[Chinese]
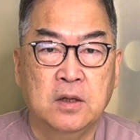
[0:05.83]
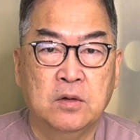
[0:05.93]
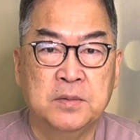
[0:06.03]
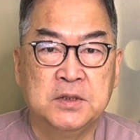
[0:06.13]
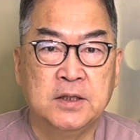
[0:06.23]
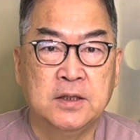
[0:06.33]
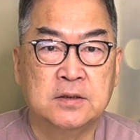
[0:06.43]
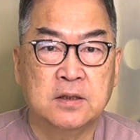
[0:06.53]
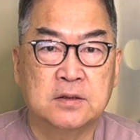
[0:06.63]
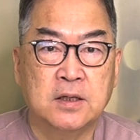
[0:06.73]
我们今天
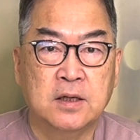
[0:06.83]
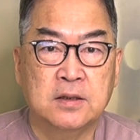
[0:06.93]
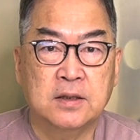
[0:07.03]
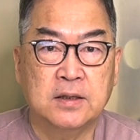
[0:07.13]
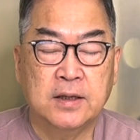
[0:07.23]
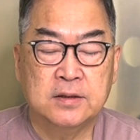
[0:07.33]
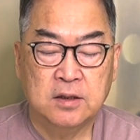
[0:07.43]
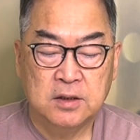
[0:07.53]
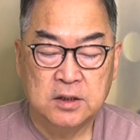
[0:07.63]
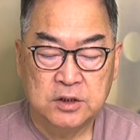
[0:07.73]
早上来
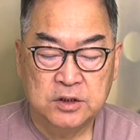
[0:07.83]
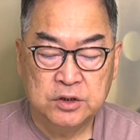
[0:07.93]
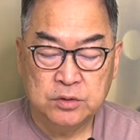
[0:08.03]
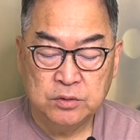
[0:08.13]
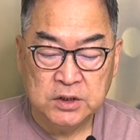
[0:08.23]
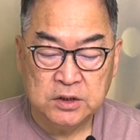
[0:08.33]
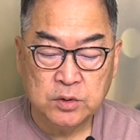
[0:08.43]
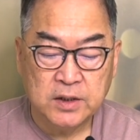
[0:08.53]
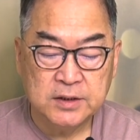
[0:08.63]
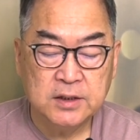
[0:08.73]
到了《使徒行
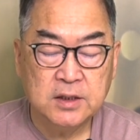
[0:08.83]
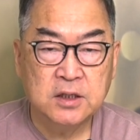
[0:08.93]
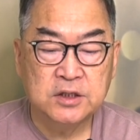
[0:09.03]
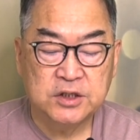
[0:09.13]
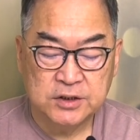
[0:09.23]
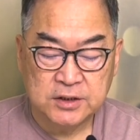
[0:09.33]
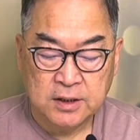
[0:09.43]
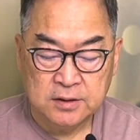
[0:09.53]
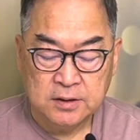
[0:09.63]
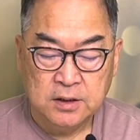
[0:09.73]
传》第二十
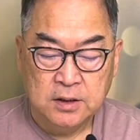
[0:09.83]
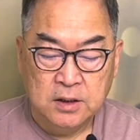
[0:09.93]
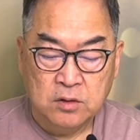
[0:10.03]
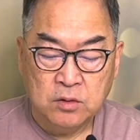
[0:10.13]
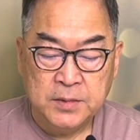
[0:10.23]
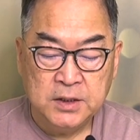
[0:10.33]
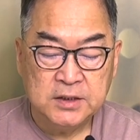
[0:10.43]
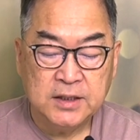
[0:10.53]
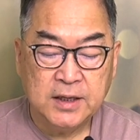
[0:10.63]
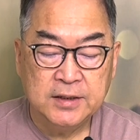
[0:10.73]
章，我们一
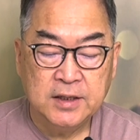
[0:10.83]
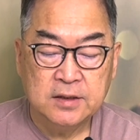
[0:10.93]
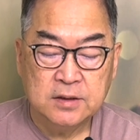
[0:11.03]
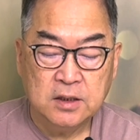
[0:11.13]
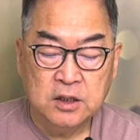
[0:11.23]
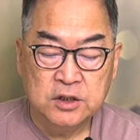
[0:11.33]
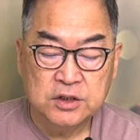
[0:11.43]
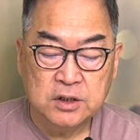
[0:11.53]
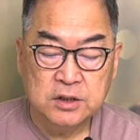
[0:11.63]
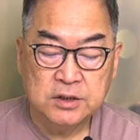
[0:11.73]
起来念二
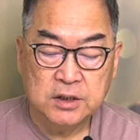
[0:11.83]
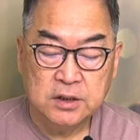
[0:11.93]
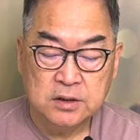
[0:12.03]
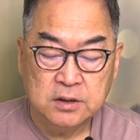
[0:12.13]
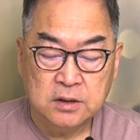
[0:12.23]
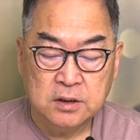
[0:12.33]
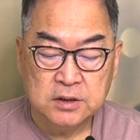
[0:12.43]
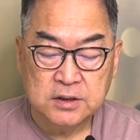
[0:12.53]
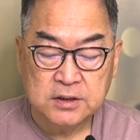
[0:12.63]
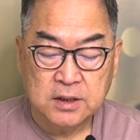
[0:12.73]
十二节、二
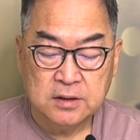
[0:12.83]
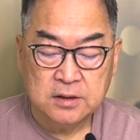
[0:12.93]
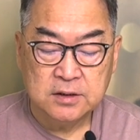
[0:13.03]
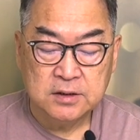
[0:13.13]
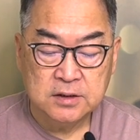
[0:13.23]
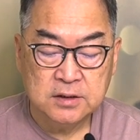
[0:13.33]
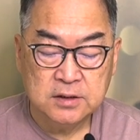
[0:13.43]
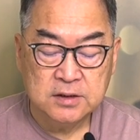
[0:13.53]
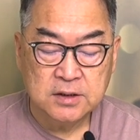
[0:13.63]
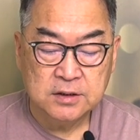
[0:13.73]
十三、二十四
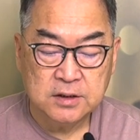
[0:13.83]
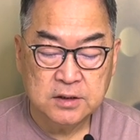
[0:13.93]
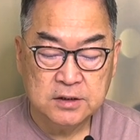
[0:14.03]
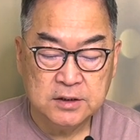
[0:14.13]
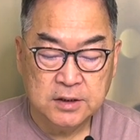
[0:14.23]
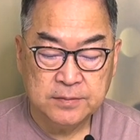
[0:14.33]
跟三十二节。